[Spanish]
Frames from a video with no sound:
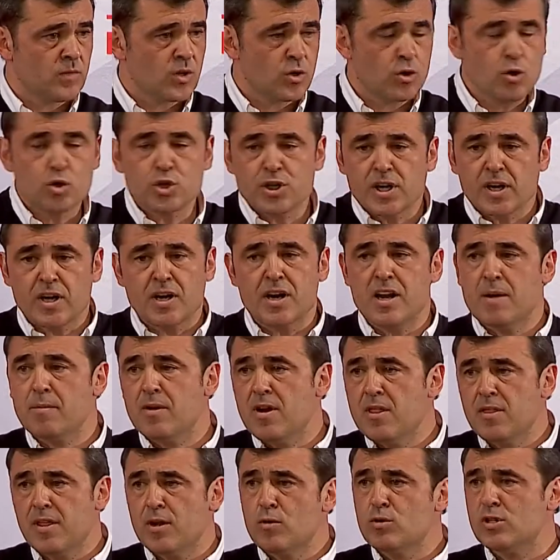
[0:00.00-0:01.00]
Yo sé que Elena
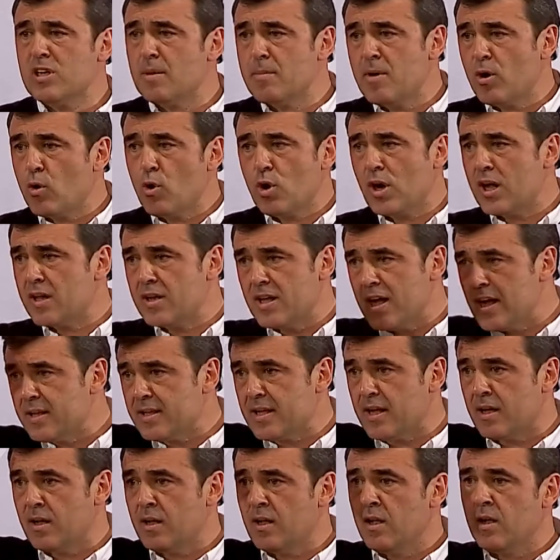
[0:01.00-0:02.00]
Valenciano es la mejor
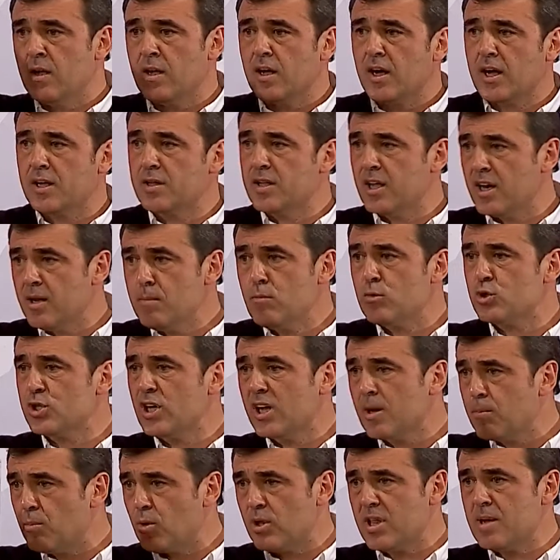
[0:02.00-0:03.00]
candidata que tenemos y
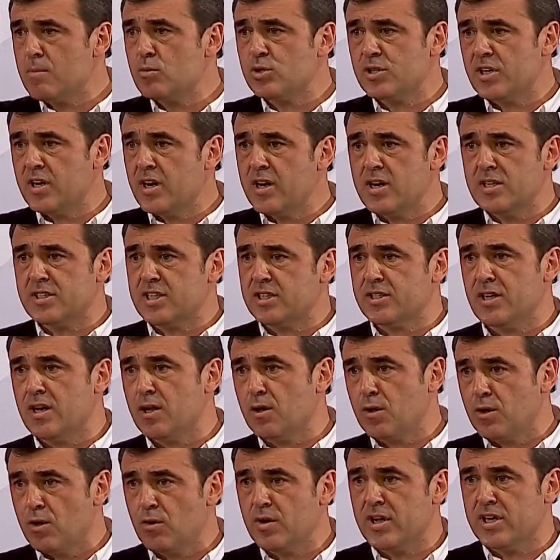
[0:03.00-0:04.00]
que podíamos tener en estas
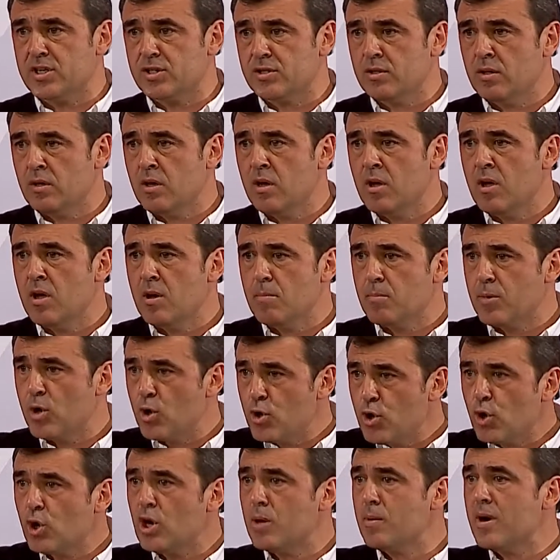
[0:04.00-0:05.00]
elecciones, pero
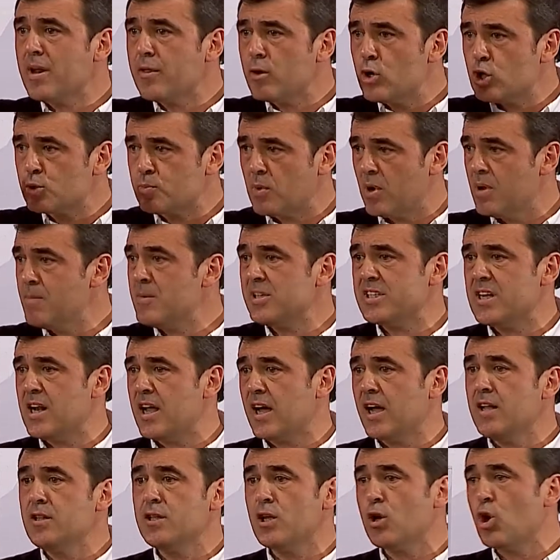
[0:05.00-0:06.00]
yo quiero hablar de los problemas de la
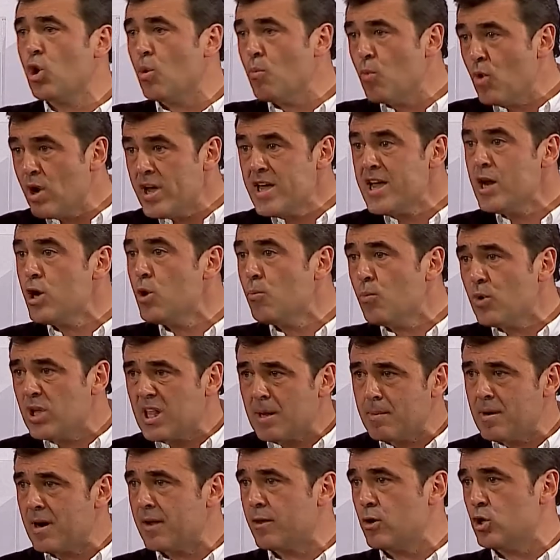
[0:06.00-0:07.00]
gente y como ella no puede
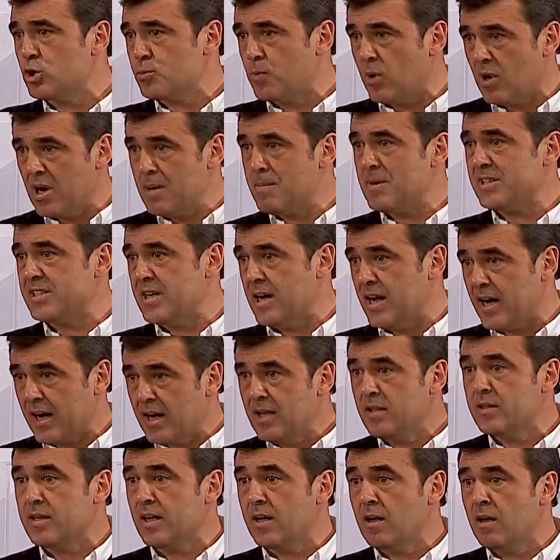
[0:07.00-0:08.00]
hablar de los problemas de la
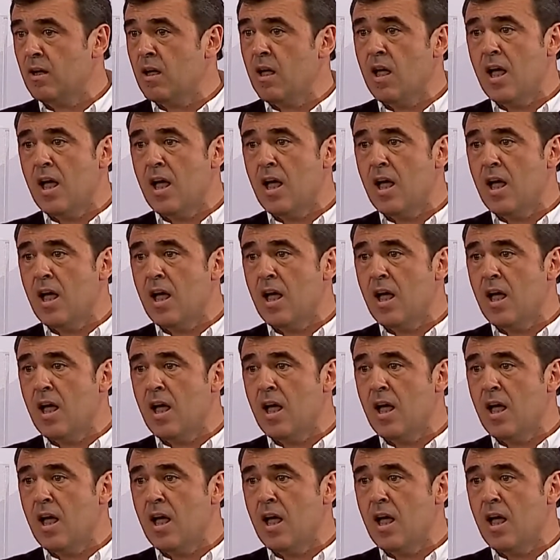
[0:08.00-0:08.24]
gente,